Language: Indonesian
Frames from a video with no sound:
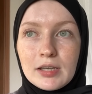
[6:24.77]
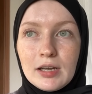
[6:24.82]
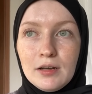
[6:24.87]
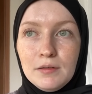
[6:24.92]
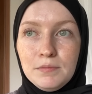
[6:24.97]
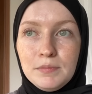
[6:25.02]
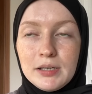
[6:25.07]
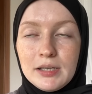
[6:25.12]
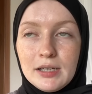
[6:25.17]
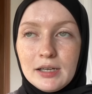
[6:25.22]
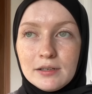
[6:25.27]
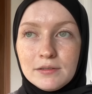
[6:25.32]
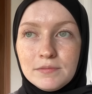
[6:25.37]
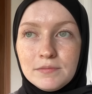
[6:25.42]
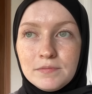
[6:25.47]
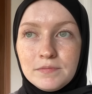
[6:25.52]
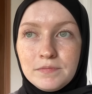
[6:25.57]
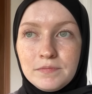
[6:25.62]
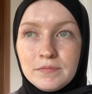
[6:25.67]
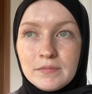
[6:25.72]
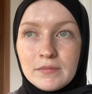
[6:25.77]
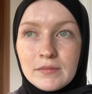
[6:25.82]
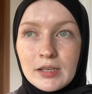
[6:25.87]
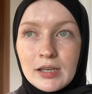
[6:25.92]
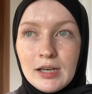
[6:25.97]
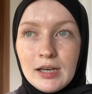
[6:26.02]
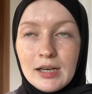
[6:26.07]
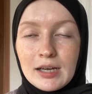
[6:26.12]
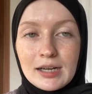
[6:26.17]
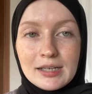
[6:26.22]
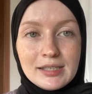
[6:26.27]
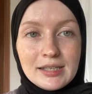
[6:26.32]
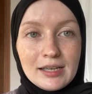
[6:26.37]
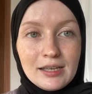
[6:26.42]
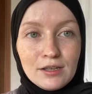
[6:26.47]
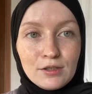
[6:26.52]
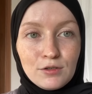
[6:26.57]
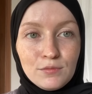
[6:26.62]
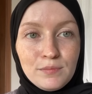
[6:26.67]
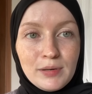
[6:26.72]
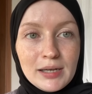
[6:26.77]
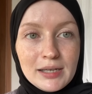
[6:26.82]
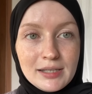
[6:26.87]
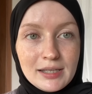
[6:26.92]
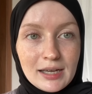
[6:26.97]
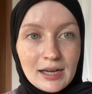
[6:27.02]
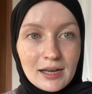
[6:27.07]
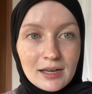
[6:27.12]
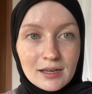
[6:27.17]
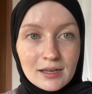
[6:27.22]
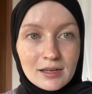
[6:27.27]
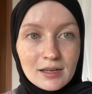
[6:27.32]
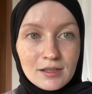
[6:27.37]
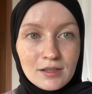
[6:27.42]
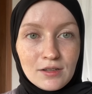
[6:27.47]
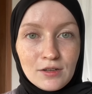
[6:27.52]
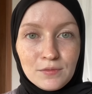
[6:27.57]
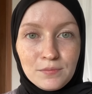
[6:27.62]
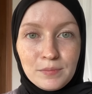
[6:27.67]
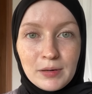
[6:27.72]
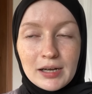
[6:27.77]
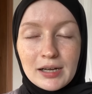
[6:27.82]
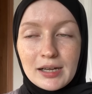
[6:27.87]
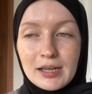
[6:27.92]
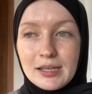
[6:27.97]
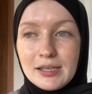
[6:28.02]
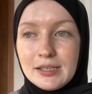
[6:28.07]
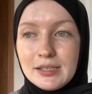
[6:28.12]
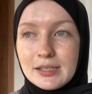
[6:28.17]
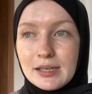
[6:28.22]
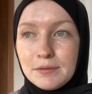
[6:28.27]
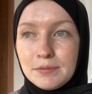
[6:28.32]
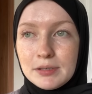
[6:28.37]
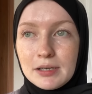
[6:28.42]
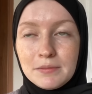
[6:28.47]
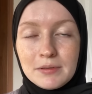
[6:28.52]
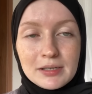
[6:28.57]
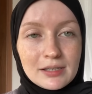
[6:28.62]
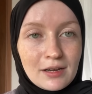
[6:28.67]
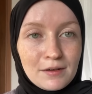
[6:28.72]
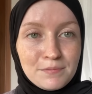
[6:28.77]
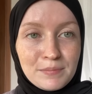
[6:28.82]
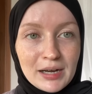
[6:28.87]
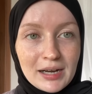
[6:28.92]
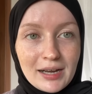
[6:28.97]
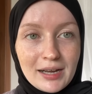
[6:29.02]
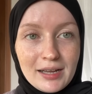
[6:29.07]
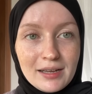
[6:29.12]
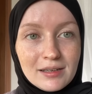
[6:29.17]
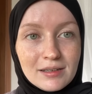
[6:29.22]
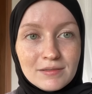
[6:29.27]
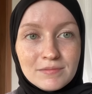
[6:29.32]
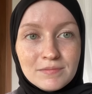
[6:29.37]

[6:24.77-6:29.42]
apa ya rasanya tuh beda kalau pakai hijab sama nggak pakai